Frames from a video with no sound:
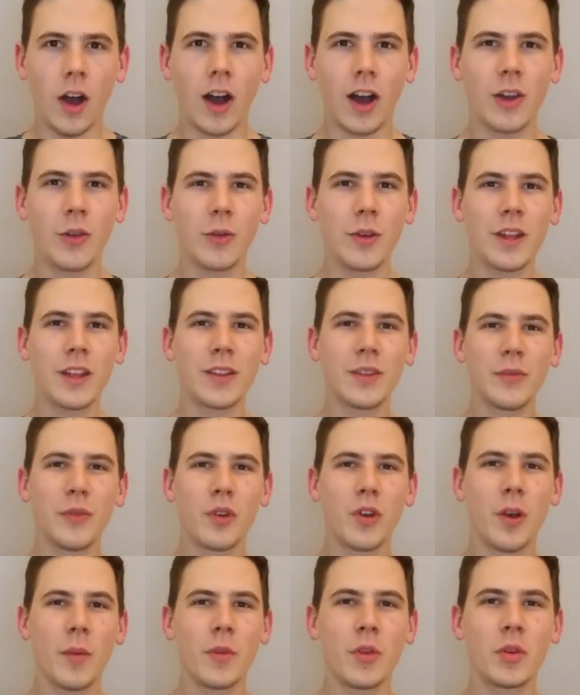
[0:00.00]
Hallo und herzlich
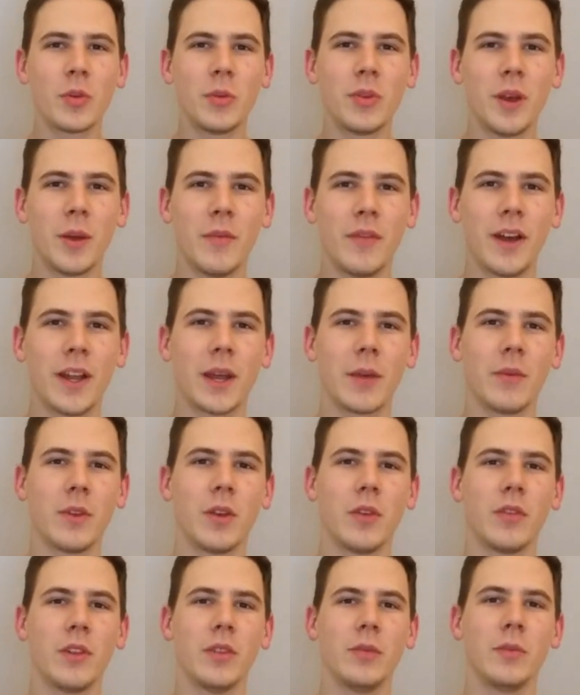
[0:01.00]
willkommen YouTube zu einem weiteren
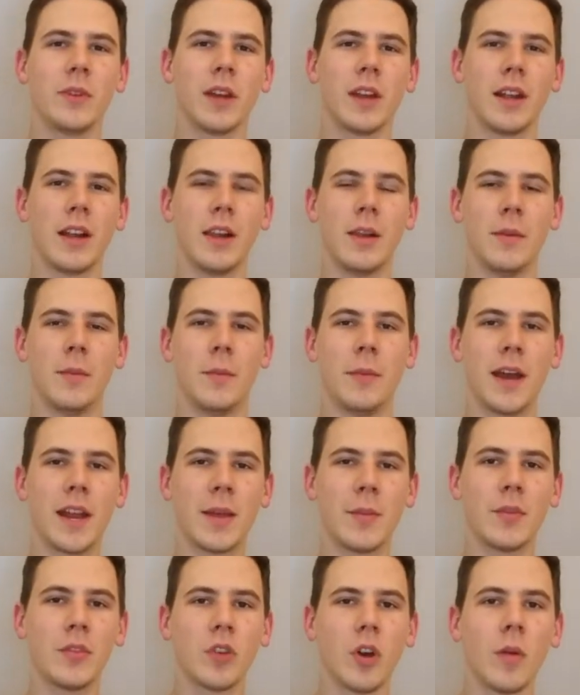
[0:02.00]
Video auf diesem Kanal.
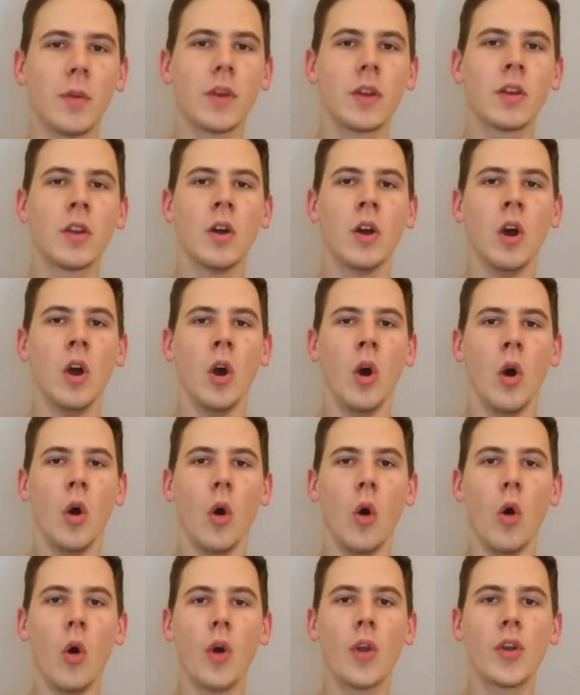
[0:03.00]
Mein Name ist Robin
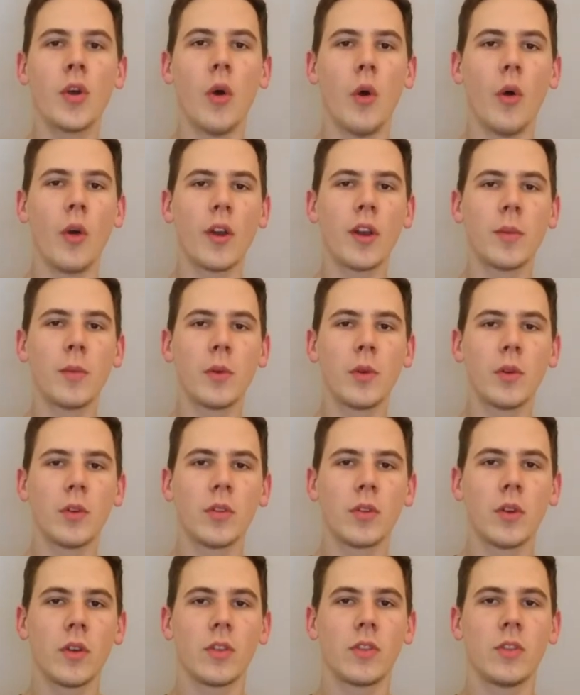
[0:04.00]
und heute
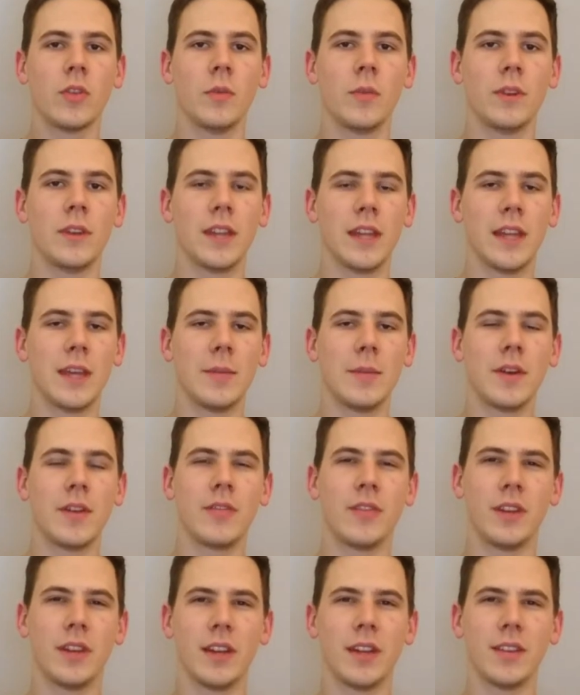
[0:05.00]
begrüße ich euch zum
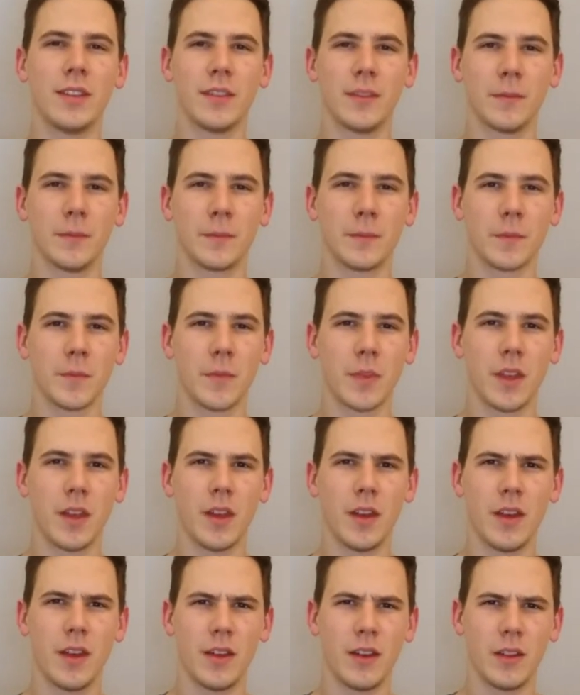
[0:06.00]
Thema Finanzen.
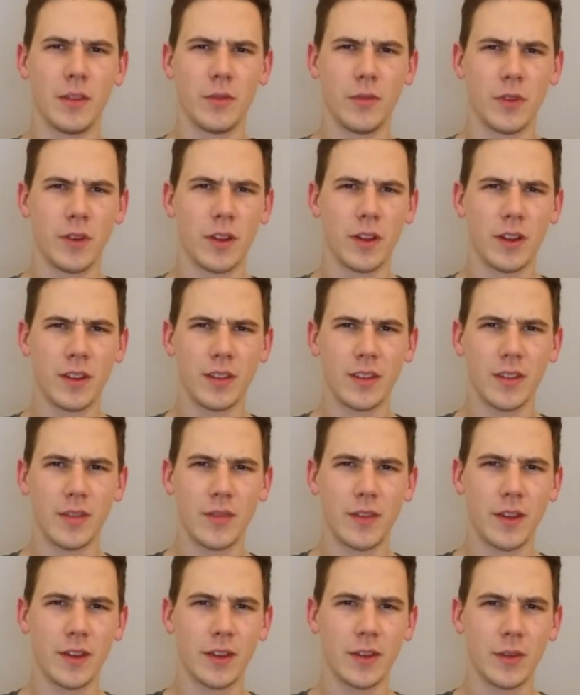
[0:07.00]
Äh, nicht wundern, ich
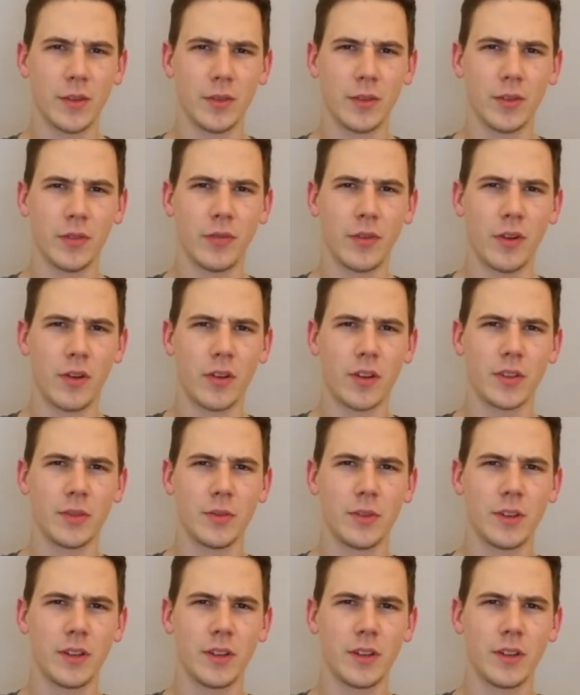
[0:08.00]
sehe vielleicht aus wie Forrest